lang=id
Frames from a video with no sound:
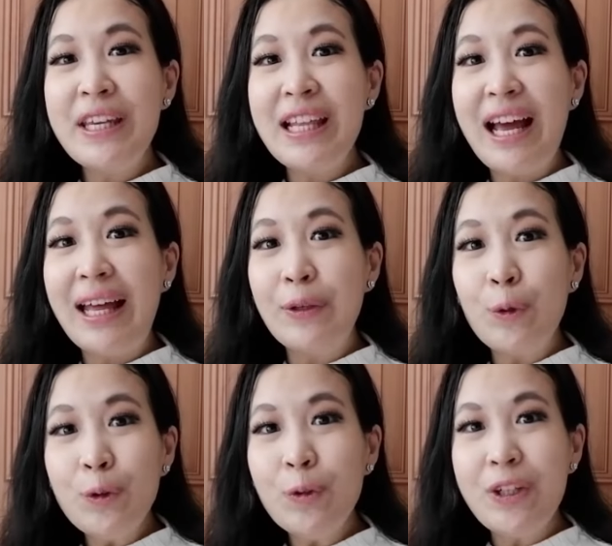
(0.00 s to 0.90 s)
menghilangkan
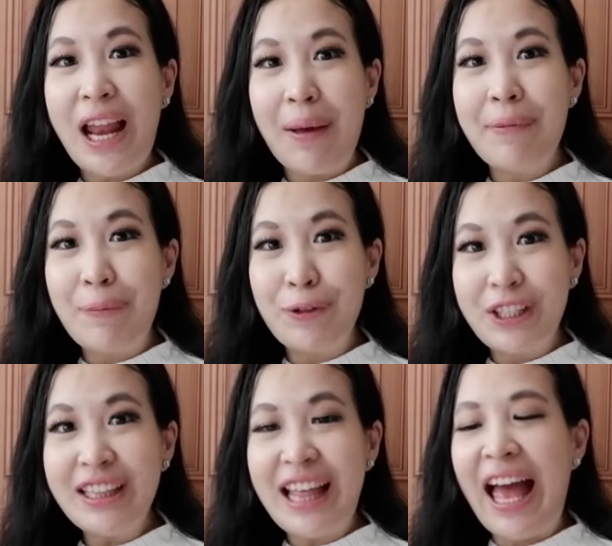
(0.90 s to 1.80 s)
kutu dalam rambut
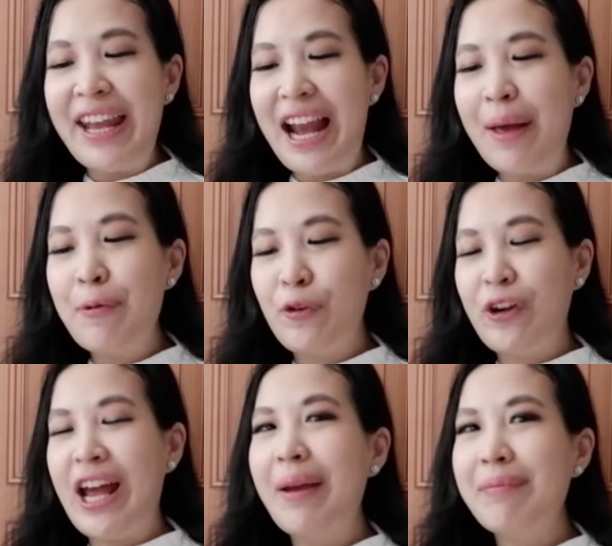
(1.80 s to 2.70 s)
kita adalah
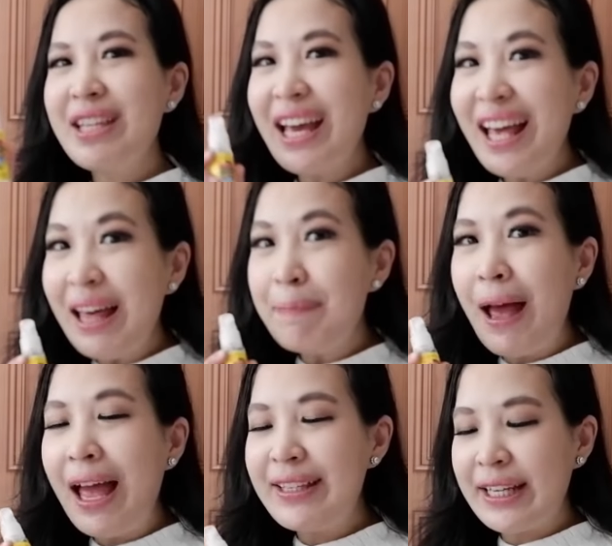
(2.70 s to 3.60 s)
menggunakan minyak
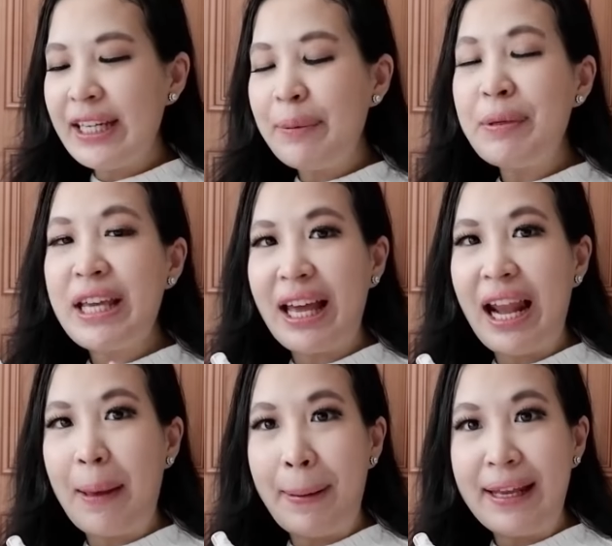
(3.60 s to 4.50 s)
kelapa. Jadi ini minyak
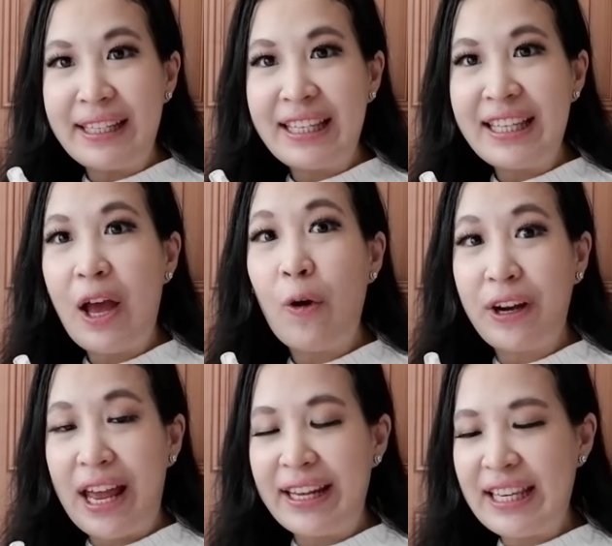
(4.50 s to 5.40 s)
kelapa nih yang
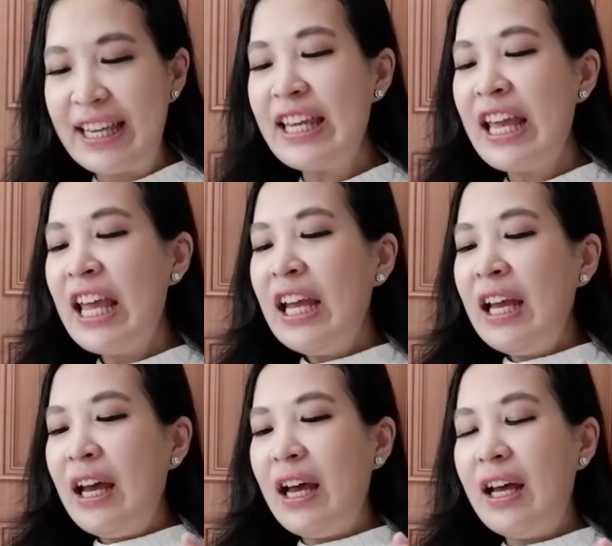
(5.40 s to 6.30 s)
organik.
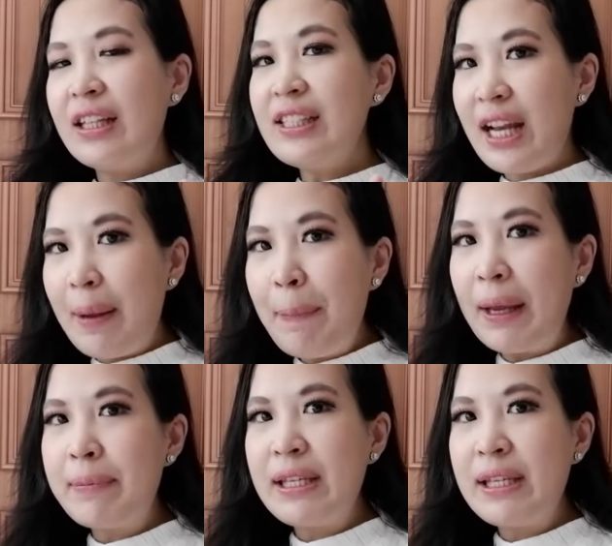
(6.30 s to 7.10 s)
Eh, terserah pakai